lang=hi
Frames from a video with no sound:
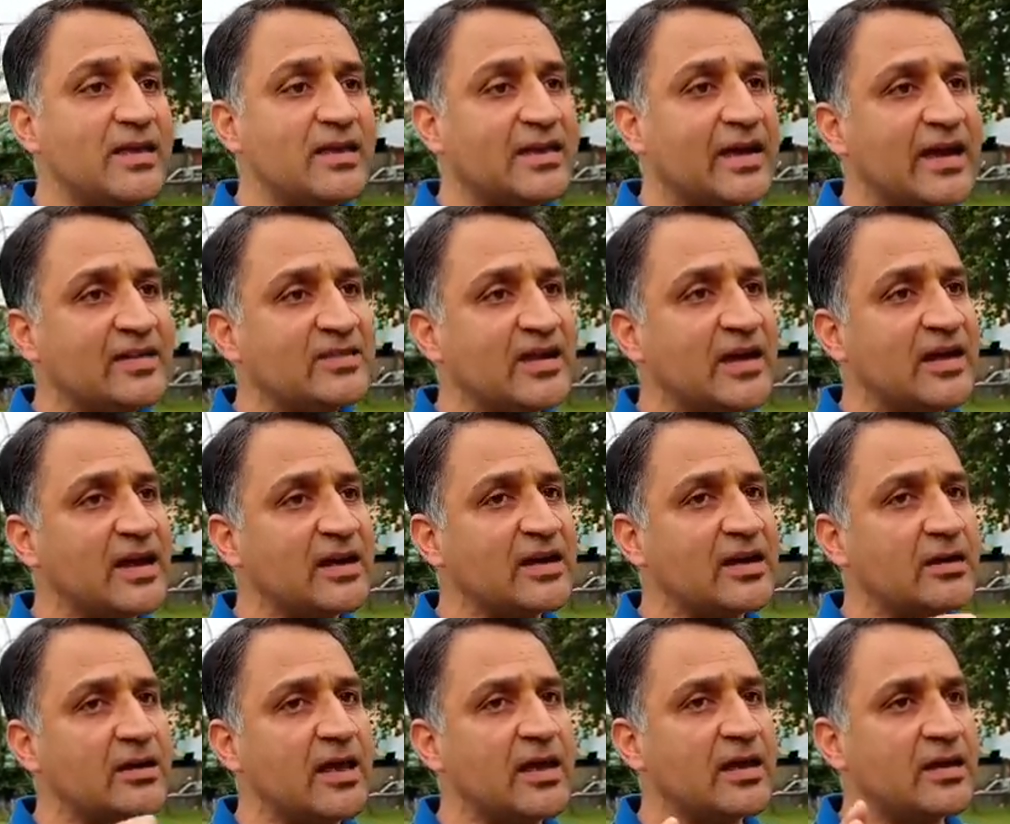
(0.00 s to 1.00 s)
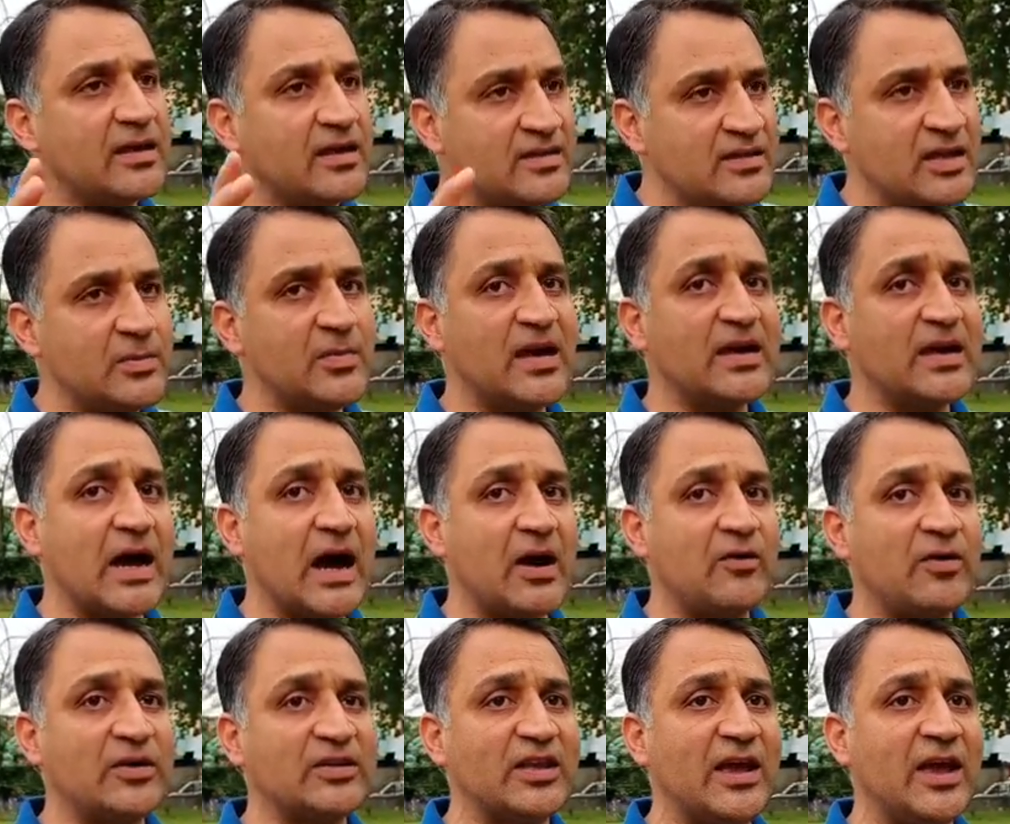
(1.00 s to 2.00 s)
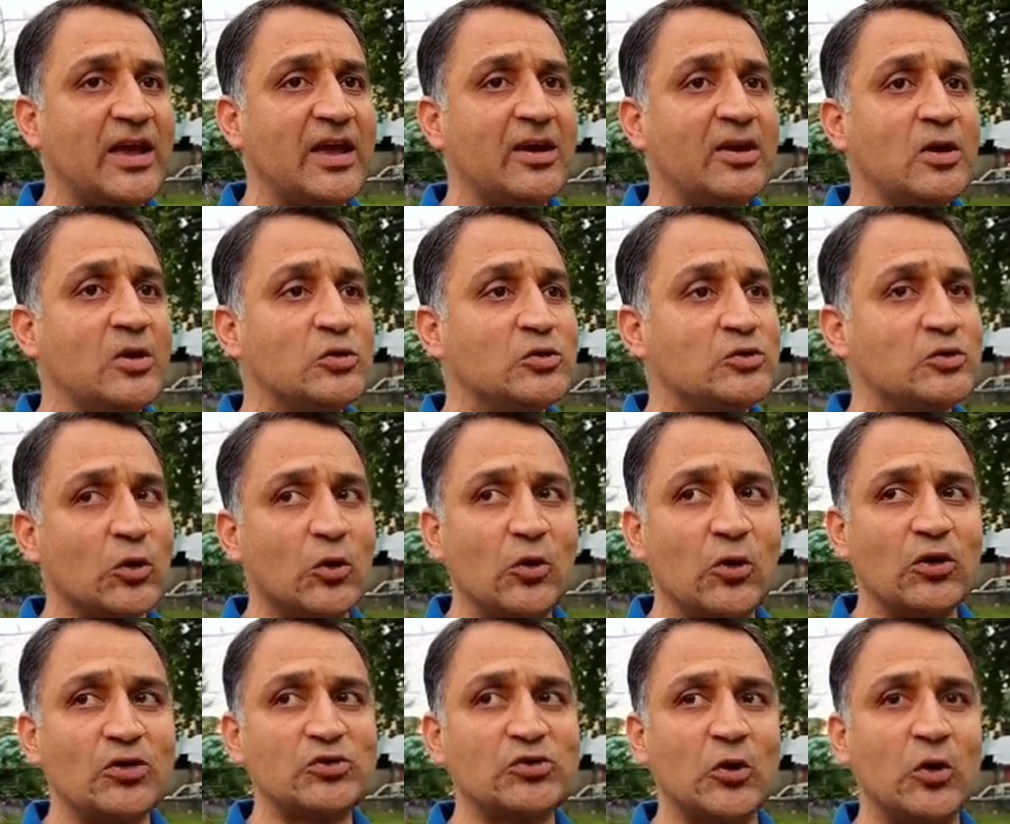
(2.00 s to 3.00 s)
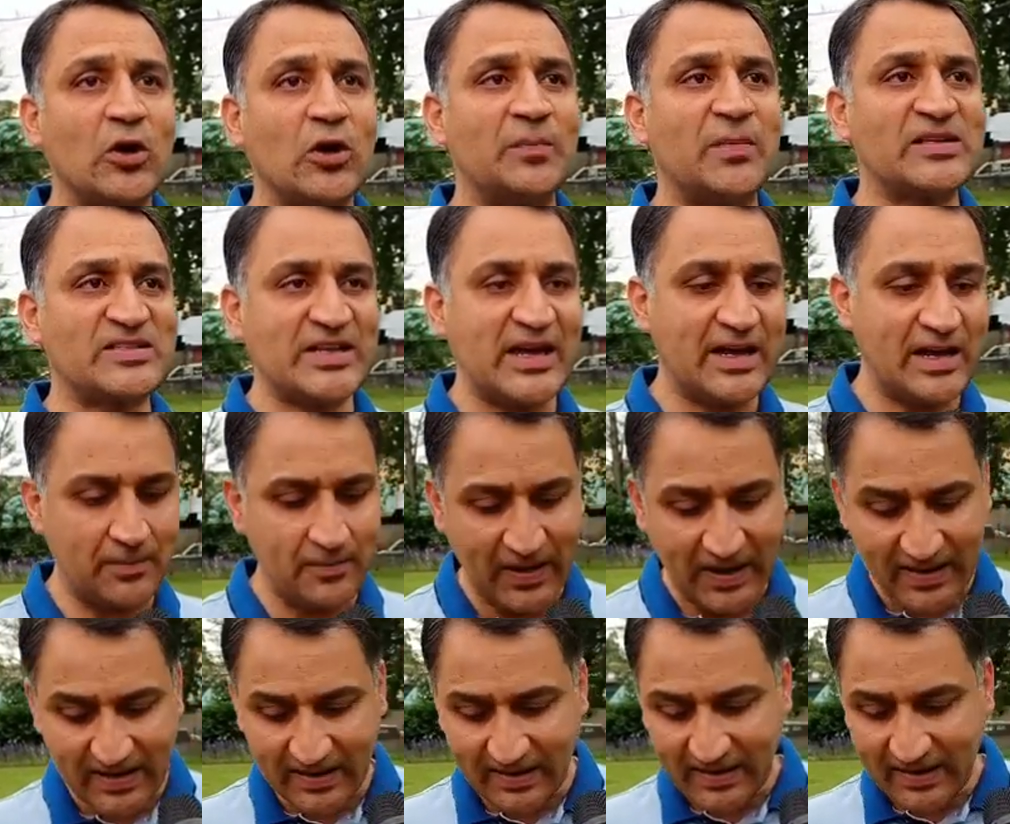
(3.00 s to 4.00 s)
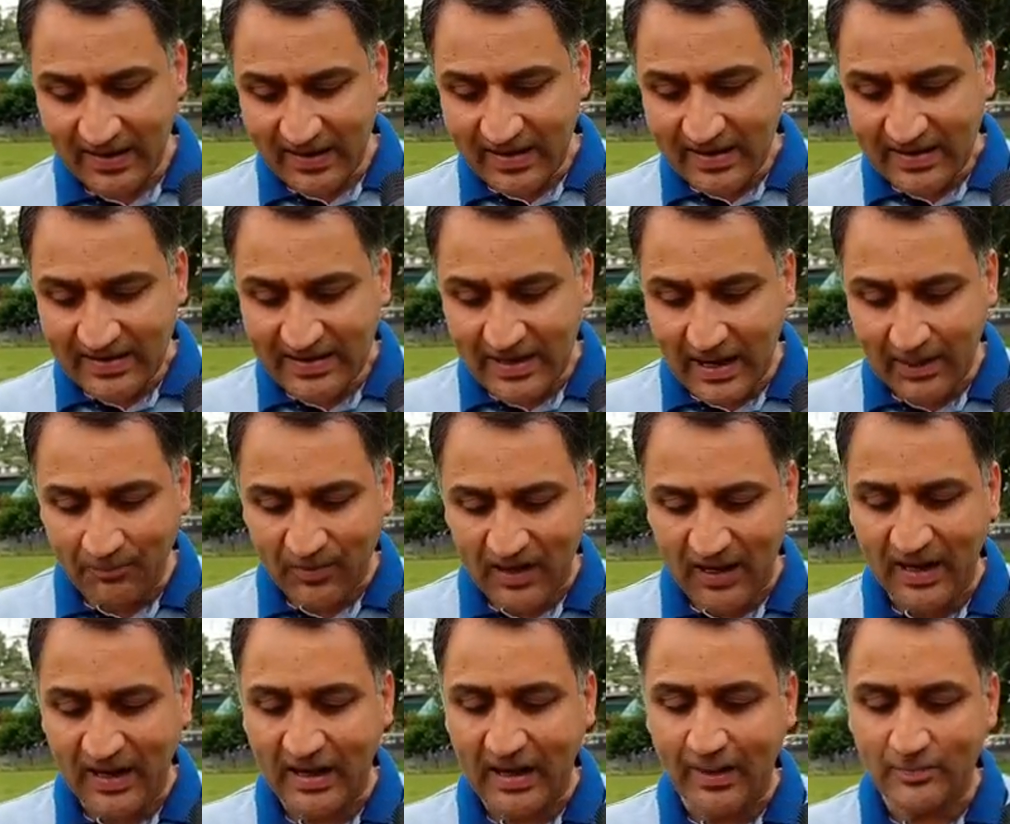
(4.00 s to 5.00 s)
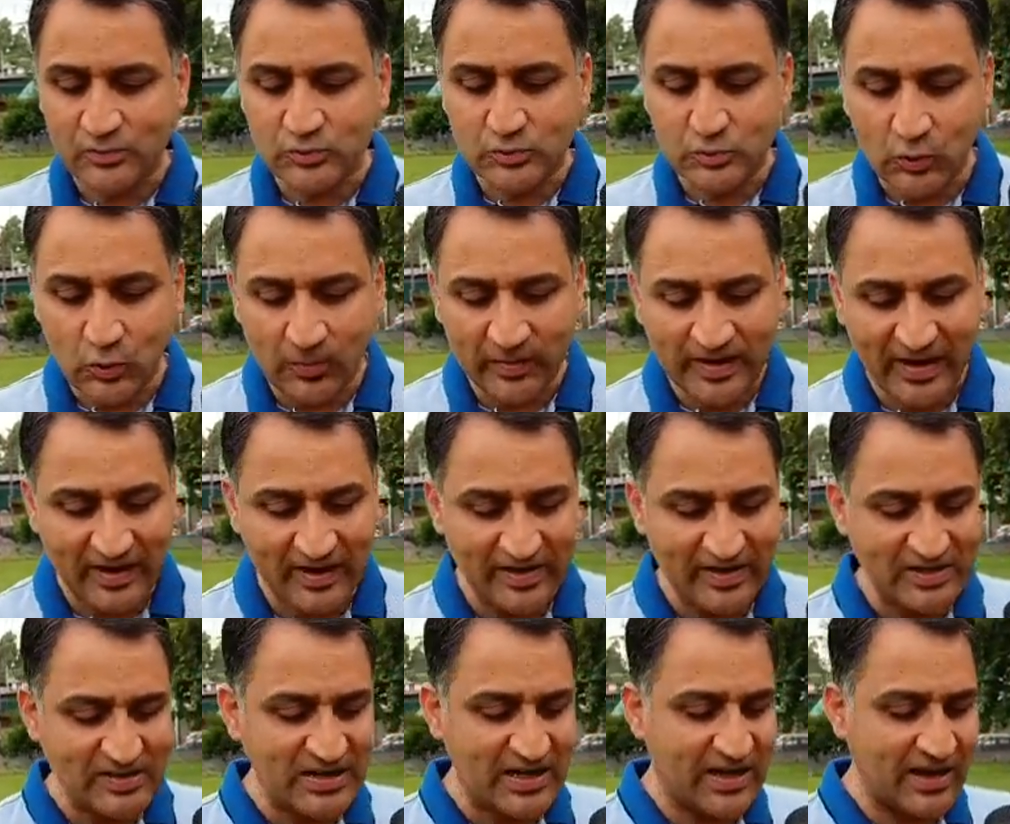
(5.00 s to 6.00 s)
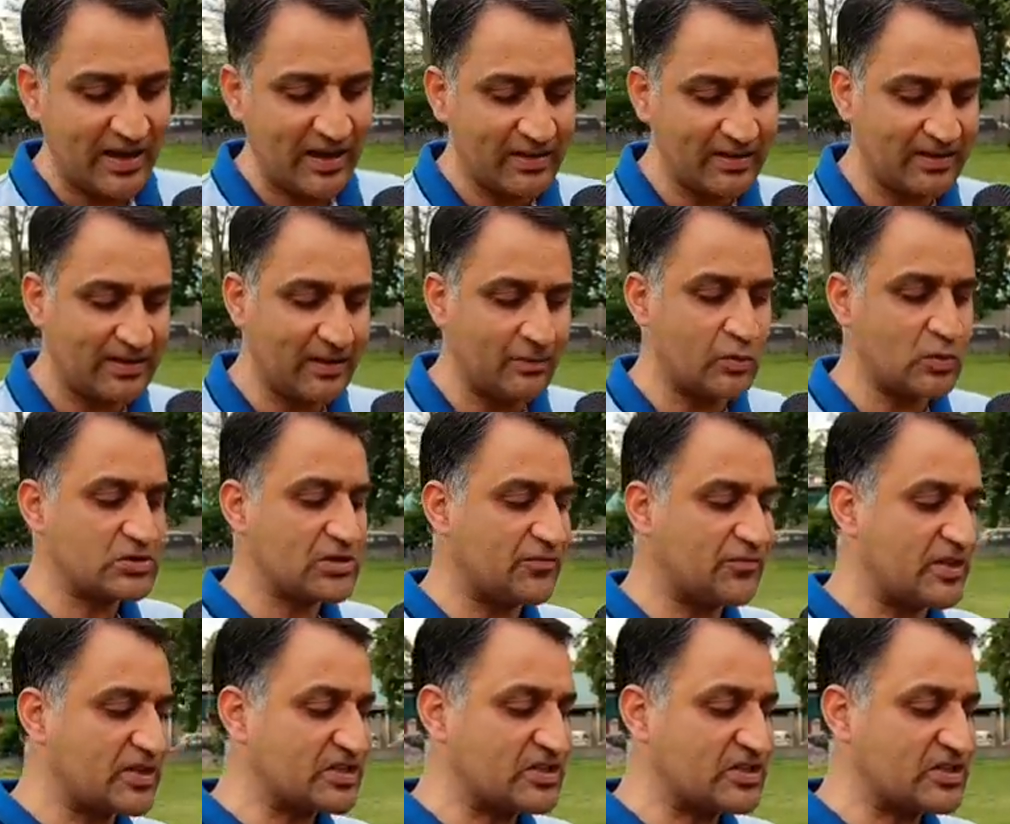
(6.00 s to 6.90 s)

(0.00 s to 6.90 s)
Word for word: कहते हैं ना एक हिंदी में कहावत है चोर चोर मसेरे भाई ये फिलहाल आप जूम कर लीजिए कि मुजफ्फर